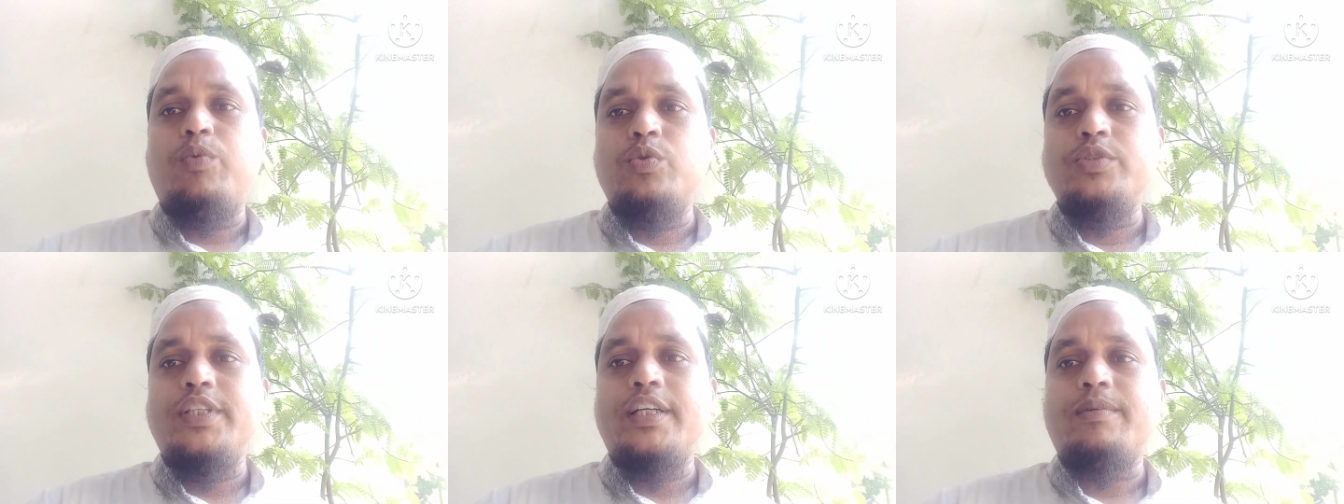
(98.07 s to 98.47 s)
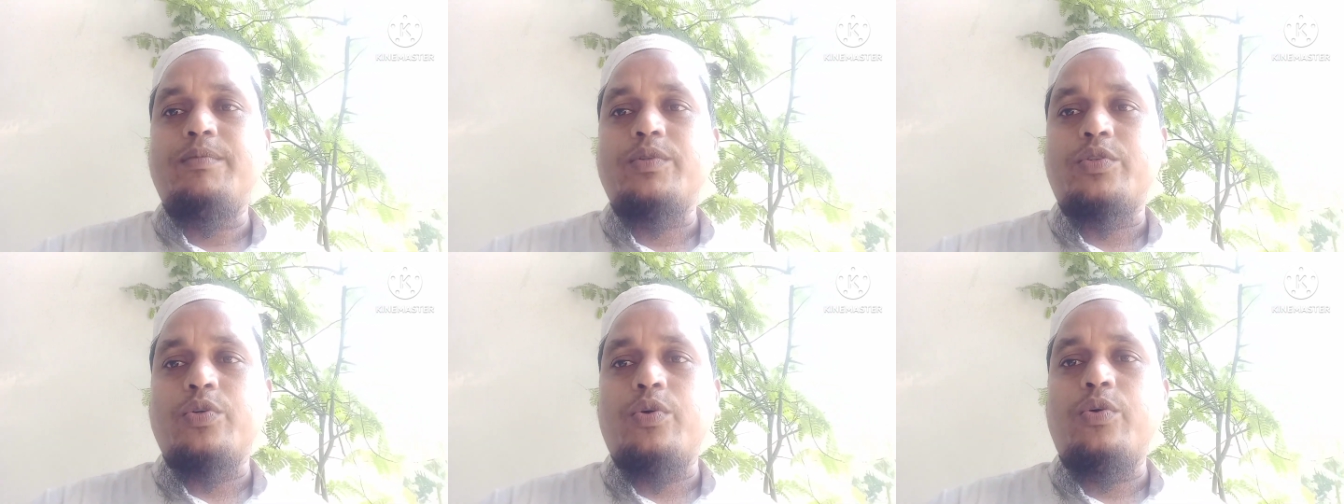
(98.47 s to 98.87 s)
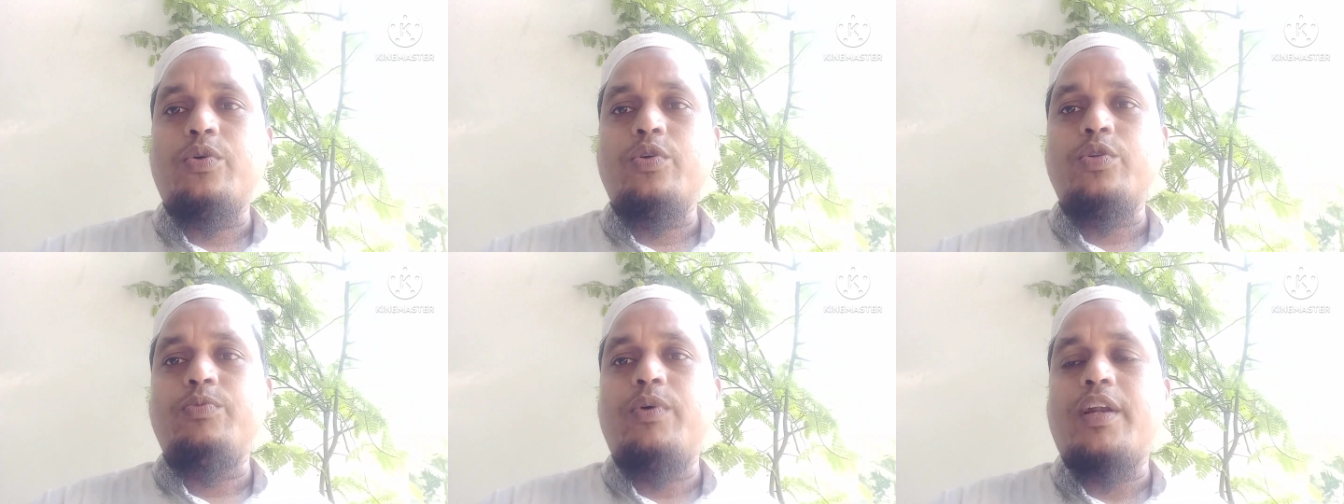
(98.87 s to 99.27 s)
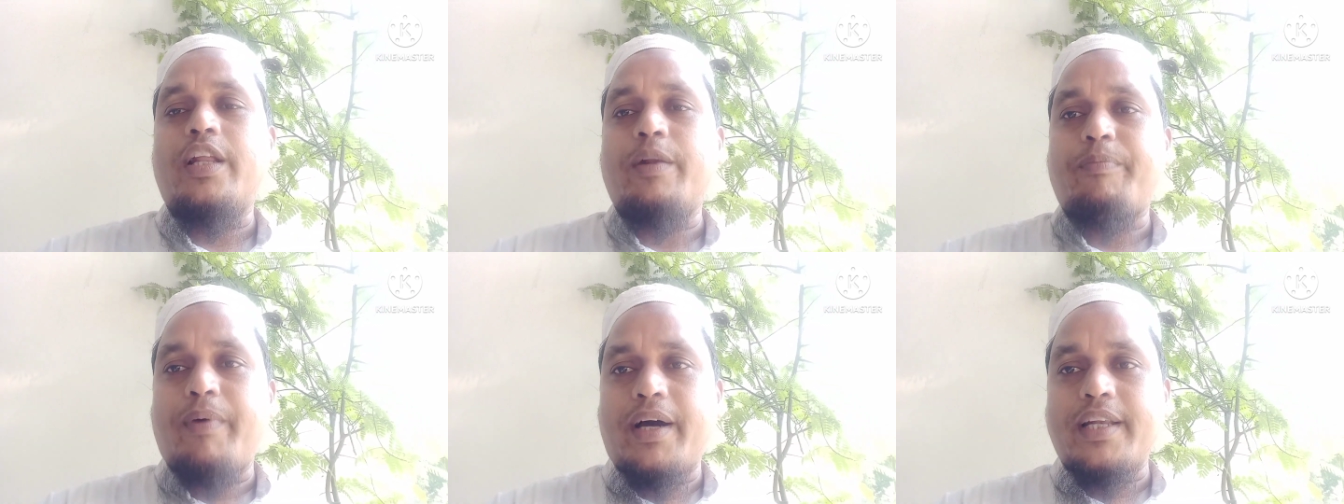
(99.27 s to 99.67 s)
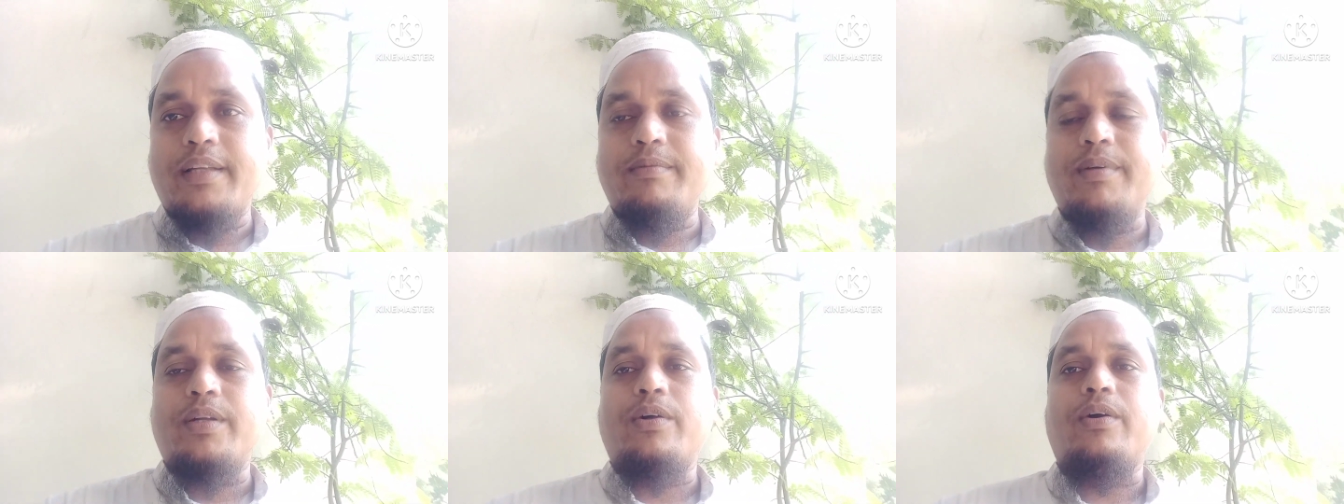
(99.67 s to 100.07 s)
পুজের মতো হলুদ বর্ণের
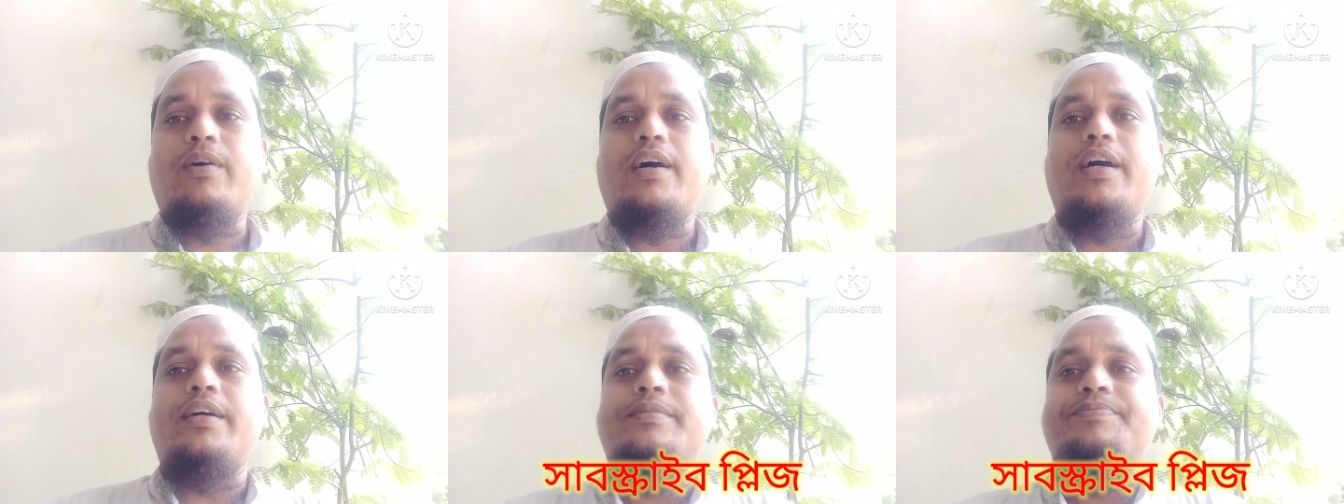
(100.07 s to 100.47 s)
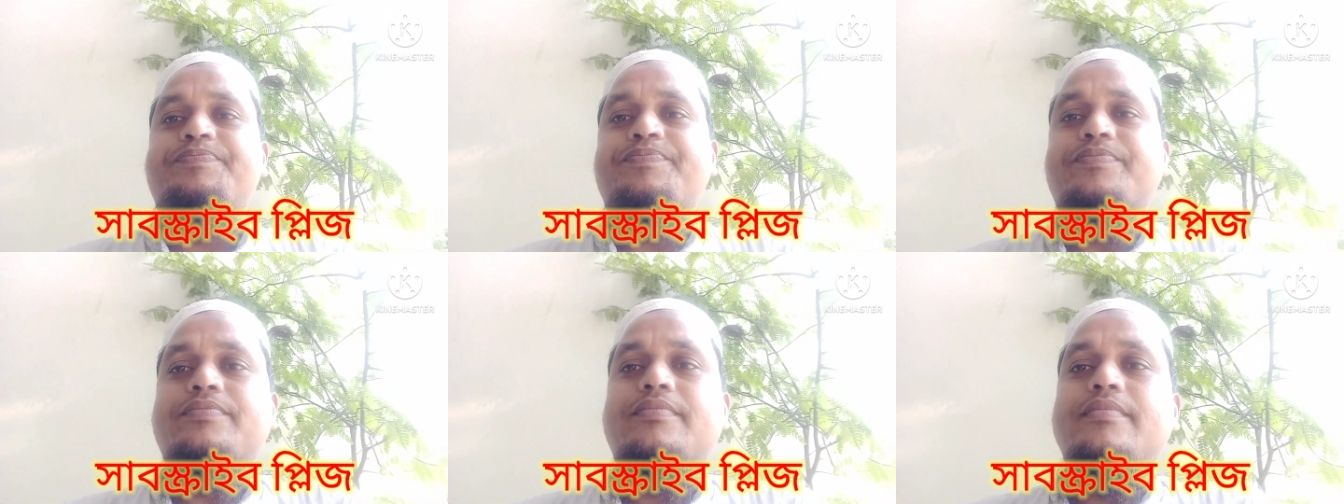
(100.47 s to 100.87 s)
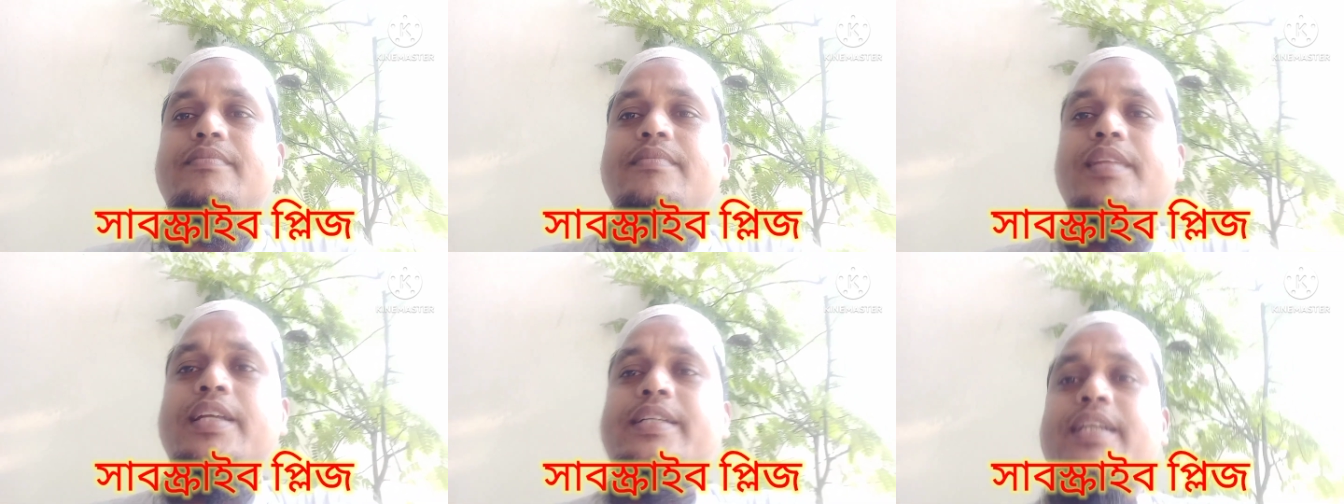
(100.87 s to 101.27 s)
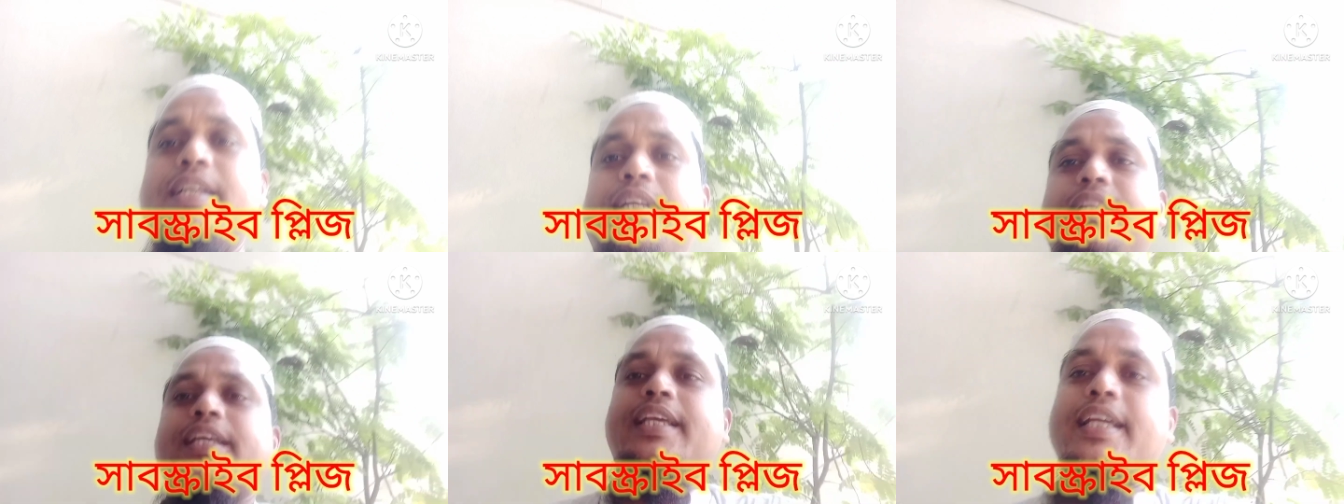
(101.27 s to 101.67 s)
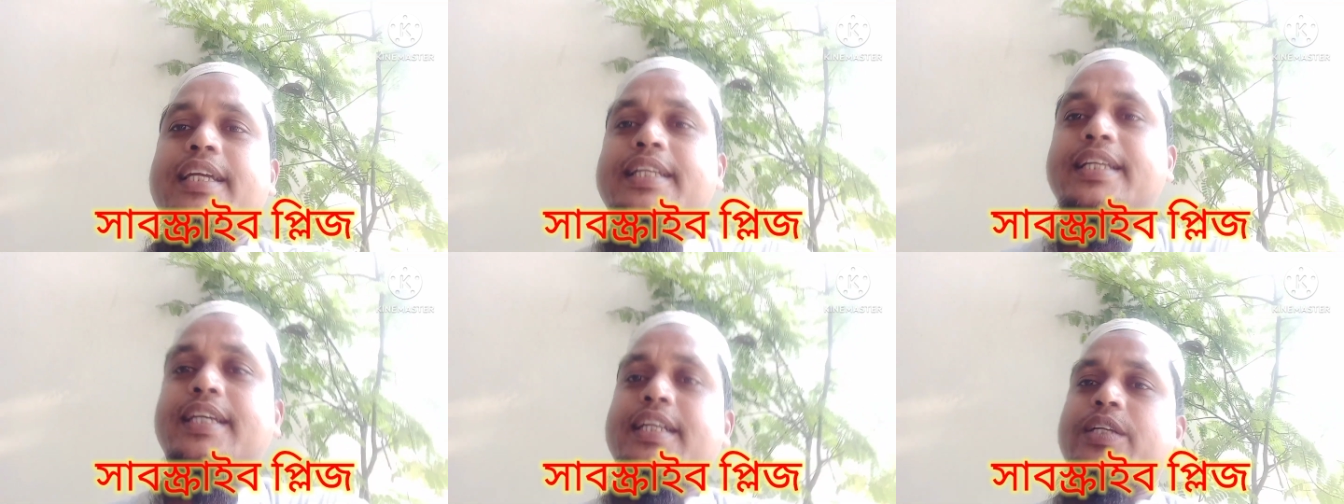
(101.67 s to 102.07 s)
পানি বের হওয়া সেই সাথে
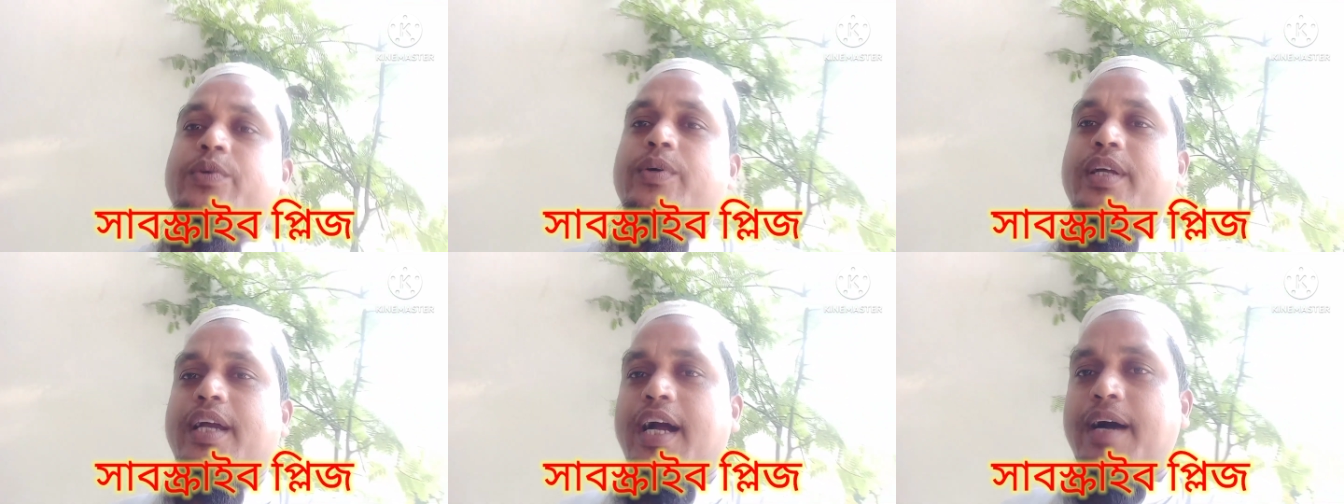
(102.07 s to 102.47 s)
কিটকিট করে